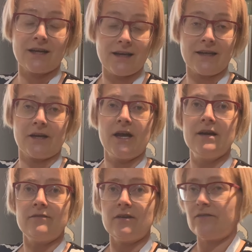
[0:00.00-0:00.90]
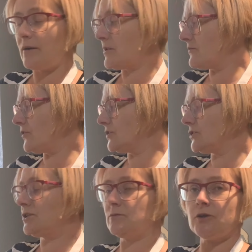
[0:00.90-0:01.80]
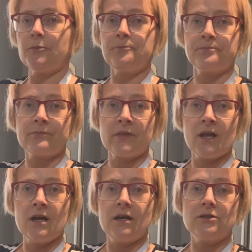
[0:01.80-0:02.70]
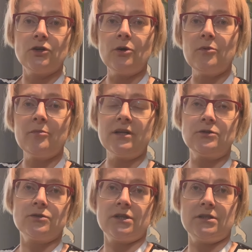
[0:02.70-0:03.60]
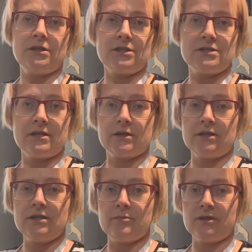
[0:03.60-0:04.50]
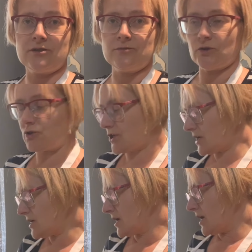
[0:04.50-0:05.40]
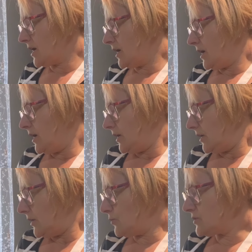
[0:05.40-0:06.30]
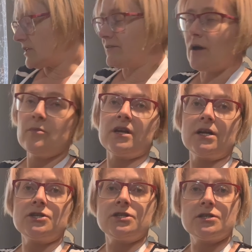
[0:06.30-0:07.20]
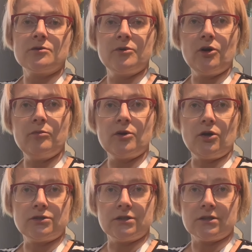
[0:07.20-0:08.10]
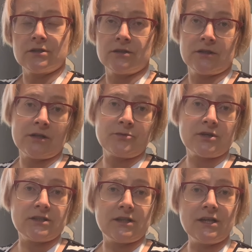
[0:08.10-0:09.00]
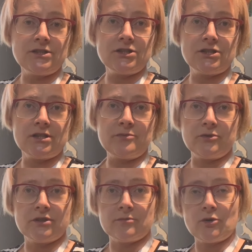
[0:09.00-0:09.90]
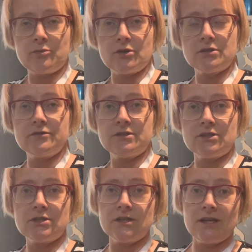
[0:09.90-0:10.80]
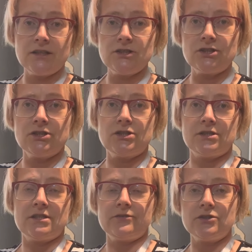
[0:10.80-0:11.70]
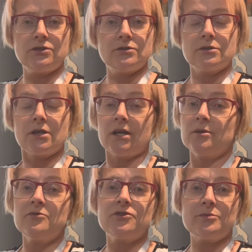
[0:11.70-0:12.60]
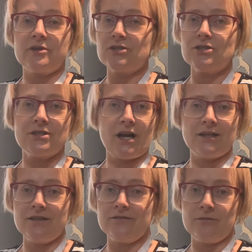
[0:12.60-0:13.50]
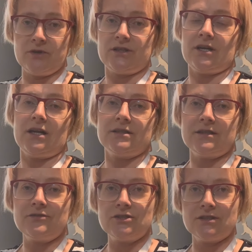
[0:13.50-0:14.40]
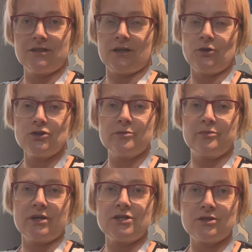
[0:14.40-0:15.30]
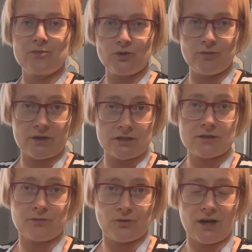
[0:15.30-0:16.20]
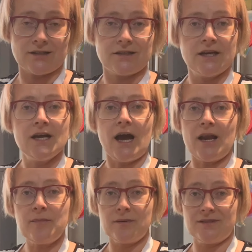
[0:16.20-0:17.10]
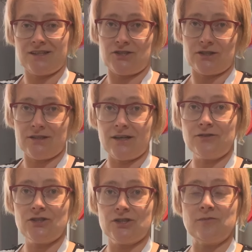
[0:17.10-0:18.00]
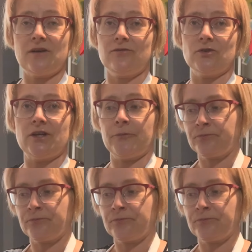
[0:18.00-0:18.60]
klej. Wlewamy wodę zimną do momentu, kiedy aż zakryte będą noże i ustawiamy ręcznie sobie obroty. Na przykład na 10, potem obroty wsteczne na 10 i zawsze, to, ja nie mówię, że będzie idealnie wymyte, ale zawsze ten najgorszy pierwszy brud będzie spłukany. Ale pamiętajcie, zawsze zimna woda.